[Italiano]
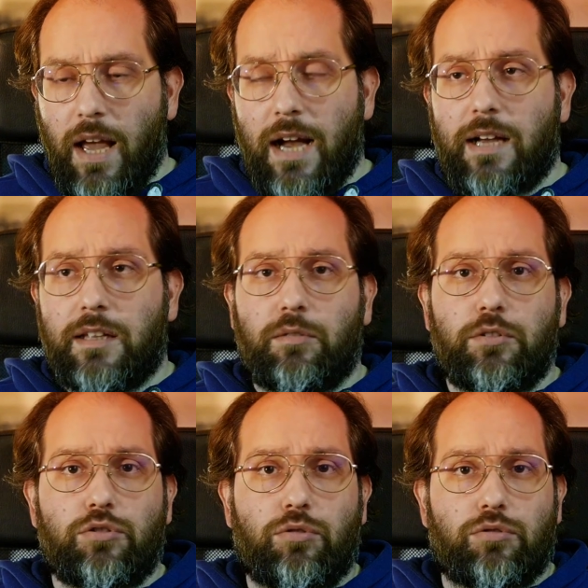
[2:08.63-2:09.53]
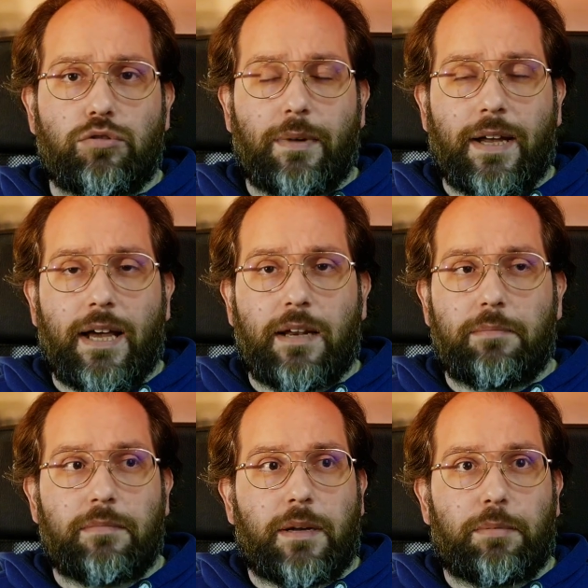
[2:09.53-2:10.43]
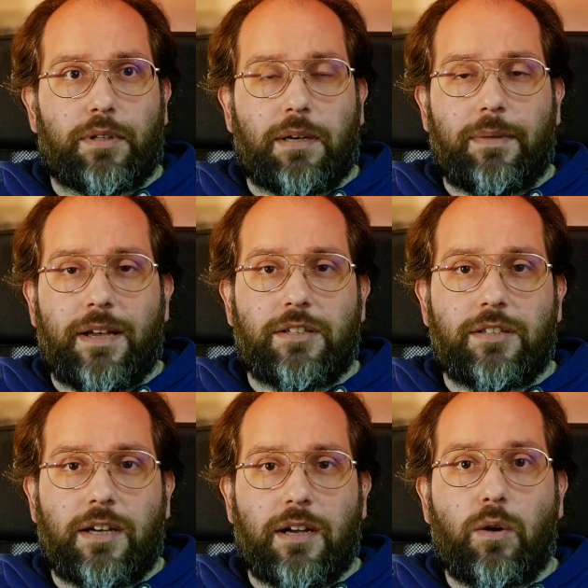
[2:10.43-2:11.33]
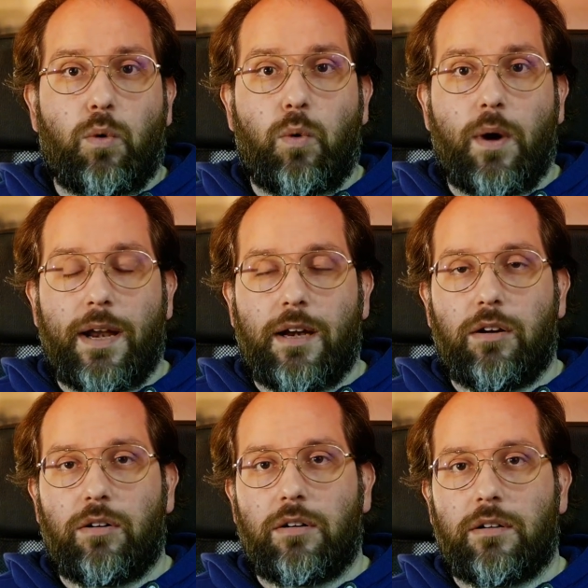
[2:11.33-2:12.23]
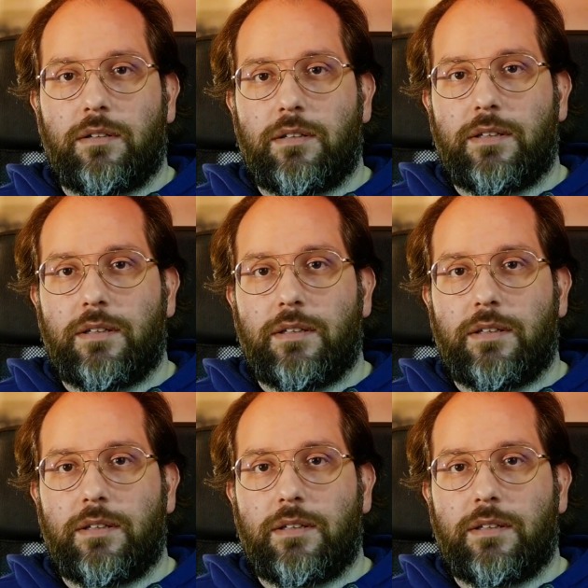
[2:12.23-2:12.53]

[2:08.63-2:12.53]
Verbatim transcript: anche da un discorso magari che potrebbe essere quello